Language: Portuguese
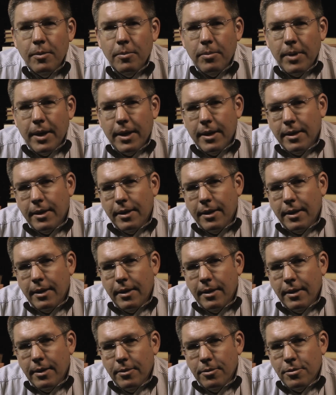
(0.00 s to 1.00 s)
para
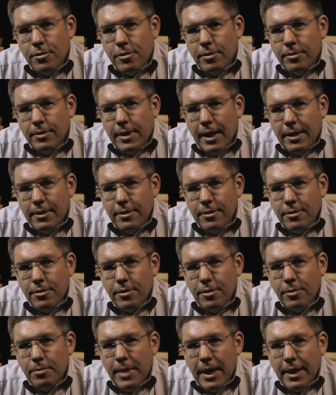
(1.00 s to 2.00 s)
que os soldados
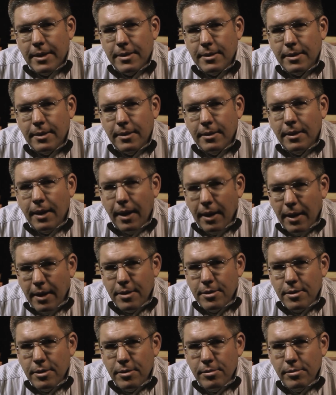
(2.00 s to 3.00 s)
soubessem quem é
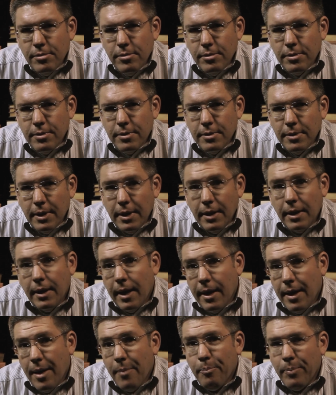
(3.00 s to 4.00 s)
Jesus e
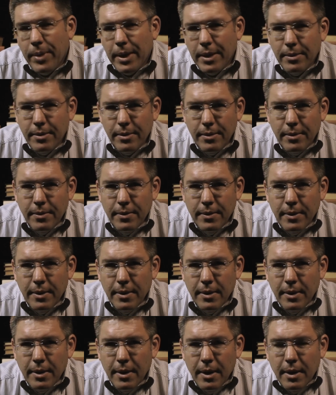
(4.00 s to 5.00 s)
quem é Pedro.
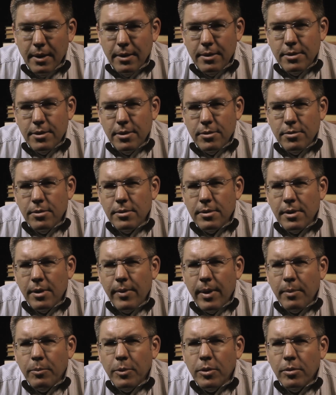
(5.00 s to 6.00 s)
Jesus não
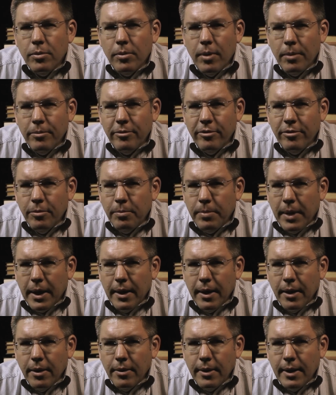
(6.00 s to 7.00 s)
é muito óbvio para
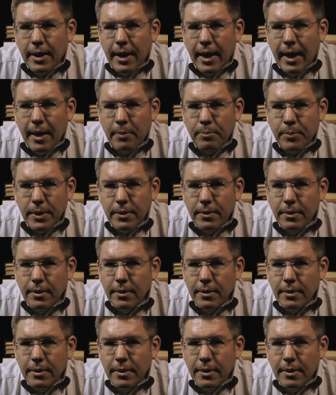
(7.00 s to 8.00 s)
quem olha rápido,
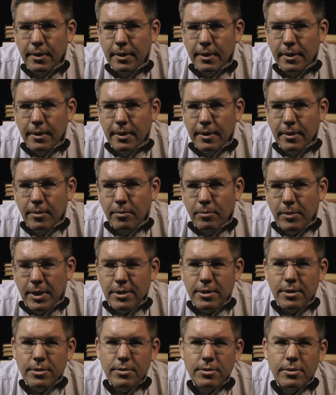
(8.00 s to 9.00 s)
mas
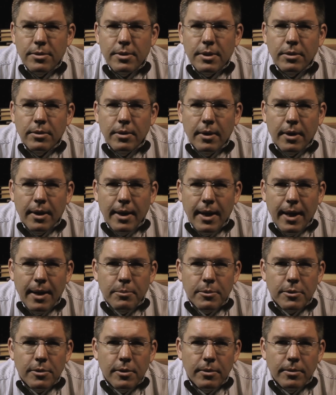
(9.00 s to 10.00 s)
Jesus se torna
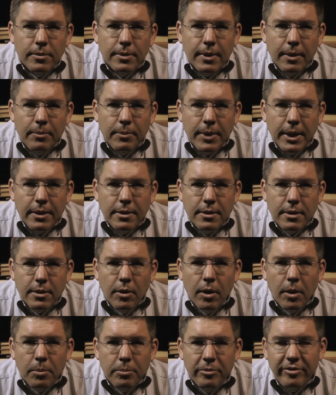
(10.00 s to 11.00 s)
absolutamente
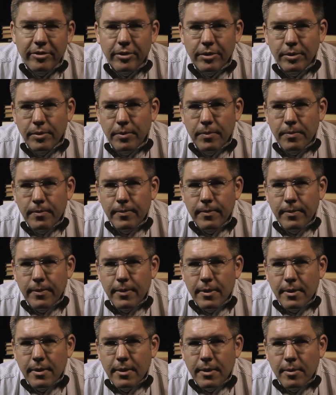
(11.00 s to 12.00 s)
óbvio
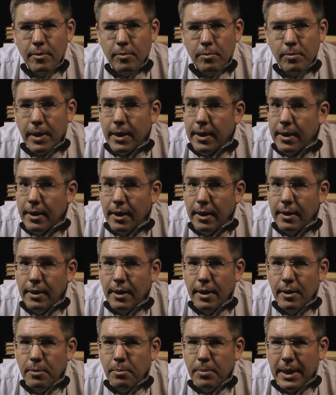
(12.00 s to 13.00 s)
para quem
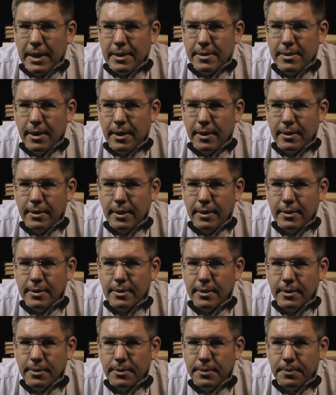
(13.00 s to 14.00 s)
nele presta
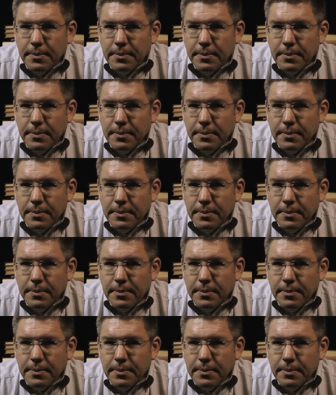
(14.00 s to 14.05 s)
atenção.